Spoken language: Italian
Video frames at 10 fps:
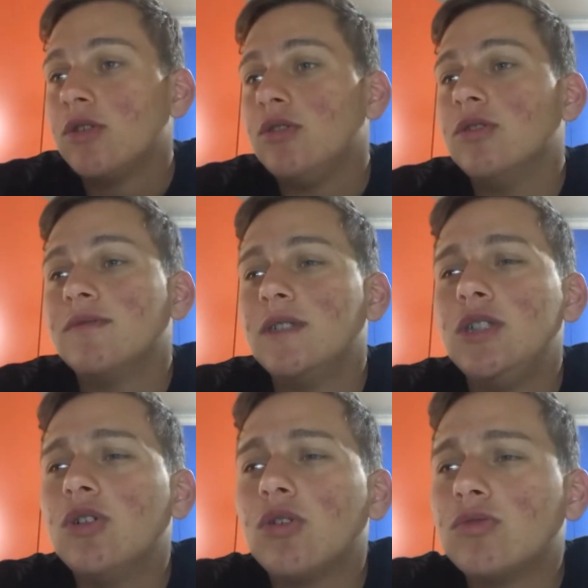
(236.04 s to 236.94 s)
io,
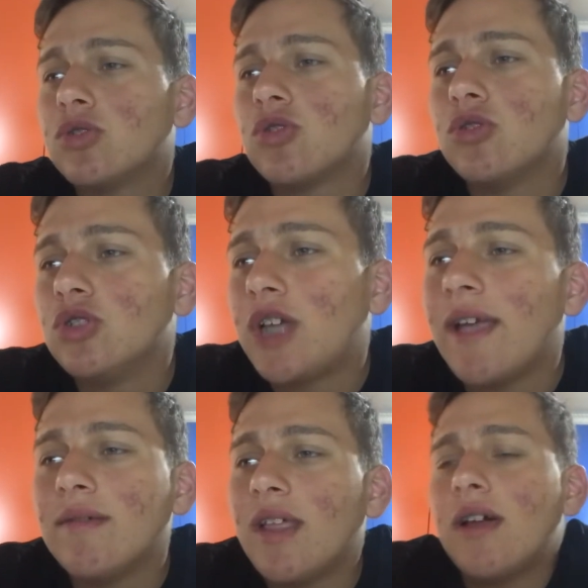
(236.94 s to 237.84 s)
io sono,
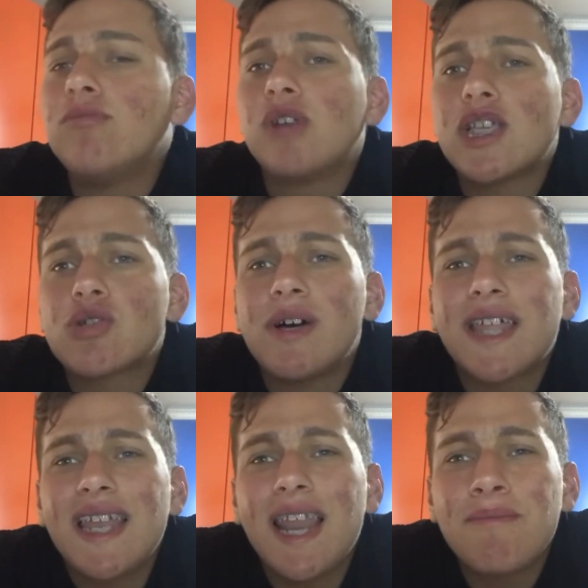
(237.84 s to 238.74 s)
cioè una
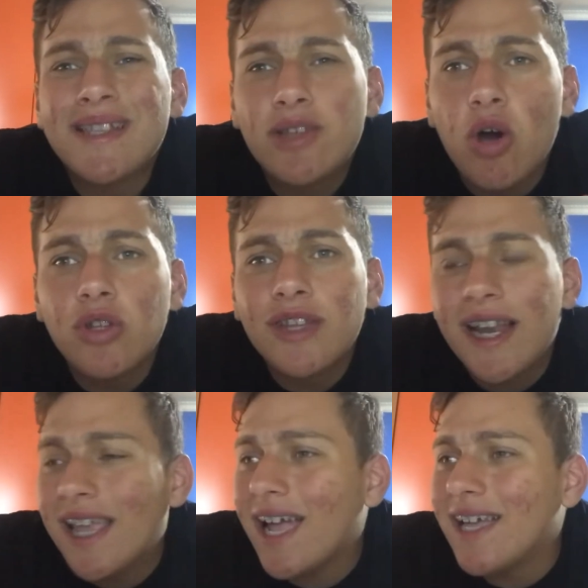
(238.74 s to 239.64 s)
squadra della Madonna
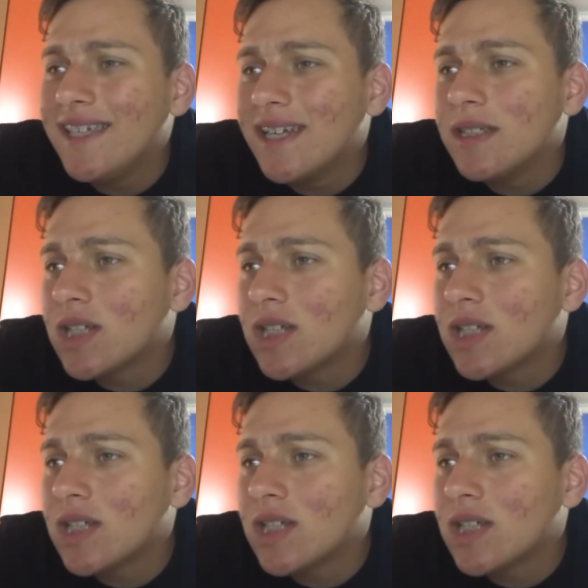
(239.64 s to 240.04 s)
il Cagliari